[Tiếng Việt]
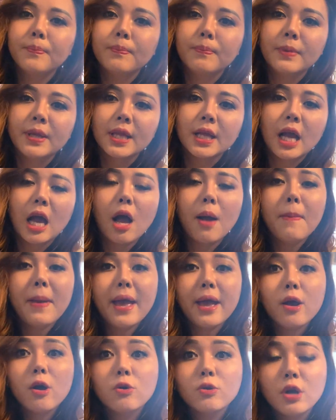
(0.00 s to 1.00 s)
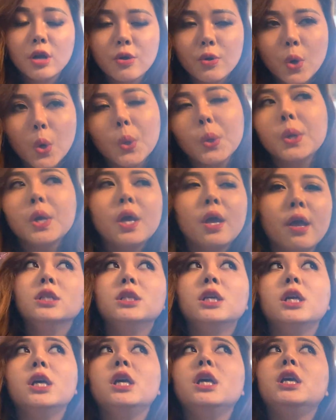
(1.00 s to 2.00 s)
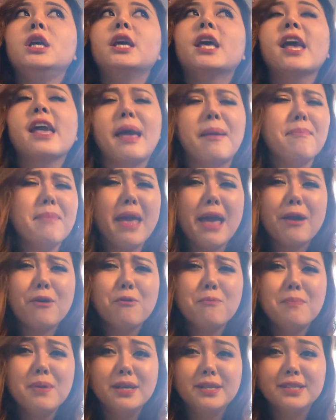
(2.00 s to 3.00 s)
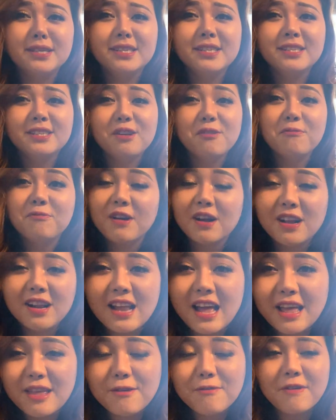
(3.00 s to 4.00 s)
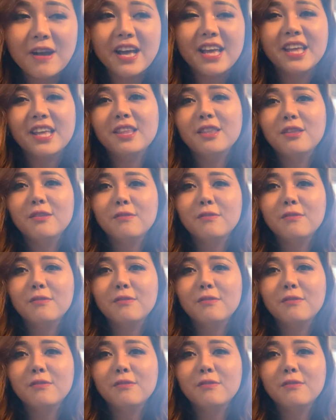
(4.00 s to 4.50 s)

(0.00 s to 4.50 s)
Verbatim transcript: mình có bé Golden rồi, thì cái cảm giác của mình đó, nó vẫn là như vậy.